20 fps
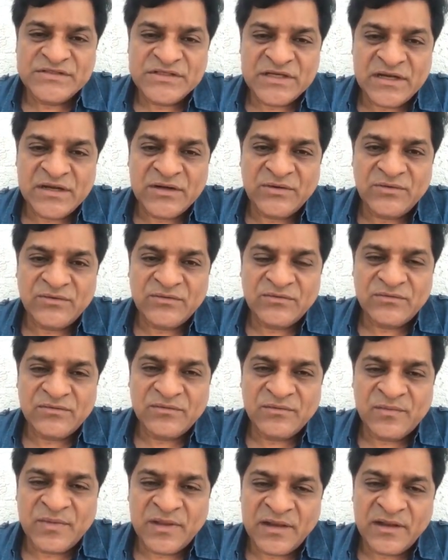చరణ్
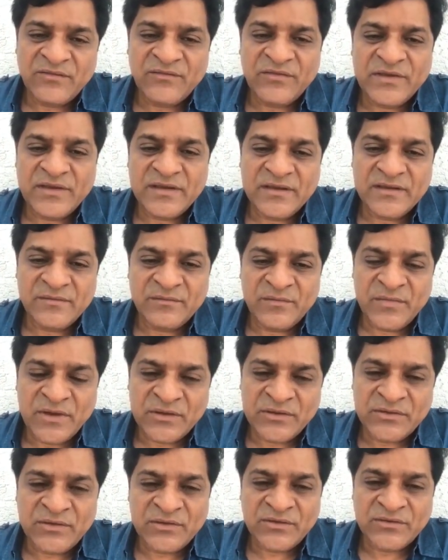పల్లవి
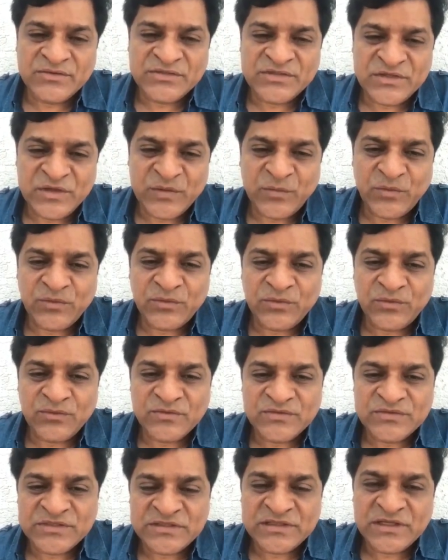అందరం చిన్నప్పుడు
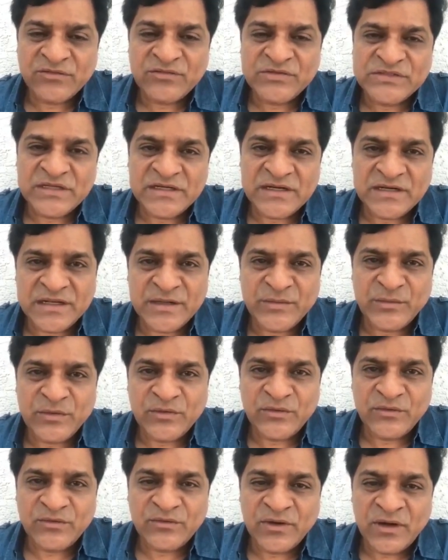సీతాకోచిలక
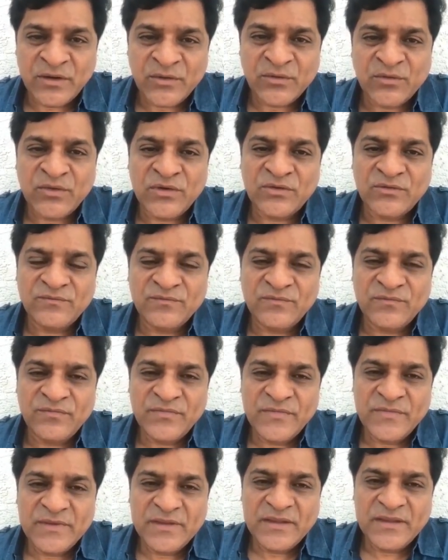టైంలో ఆడుకున్నాం
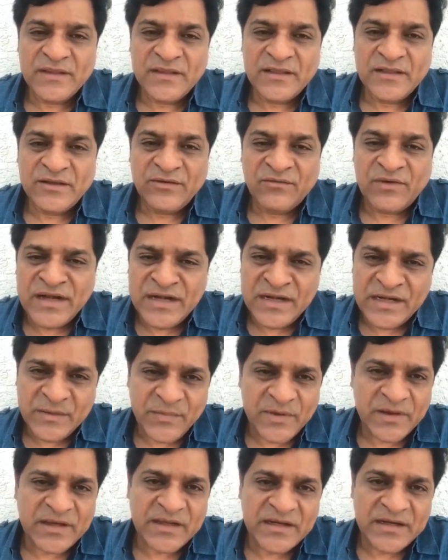వారి ఇంటి
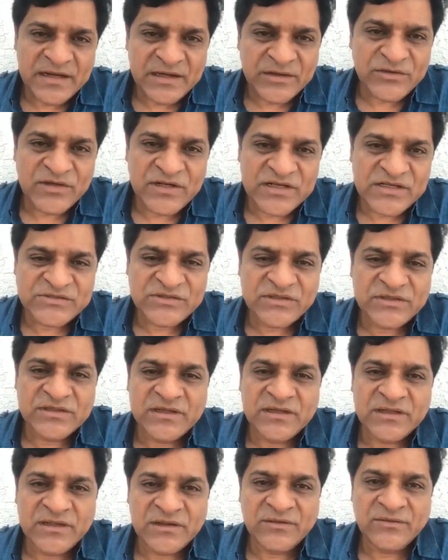పక్కనే ఏడుదు నాగేశ్వర
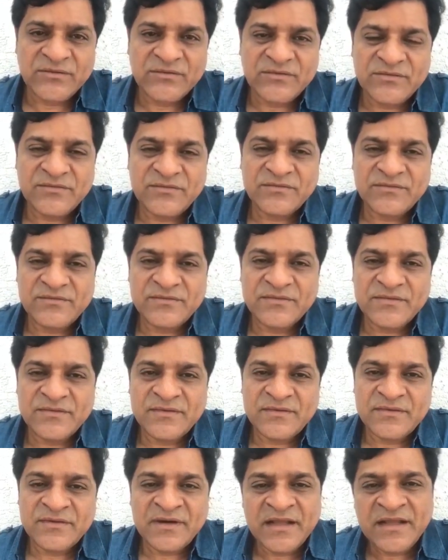గారి ఇల్లు
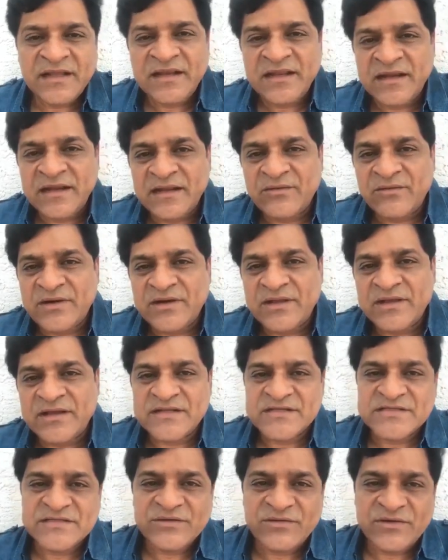డైలీ వెళ్ళేవాడిని
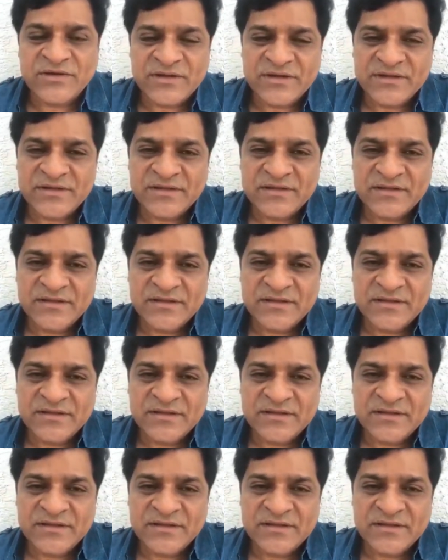కలిసేవాడిని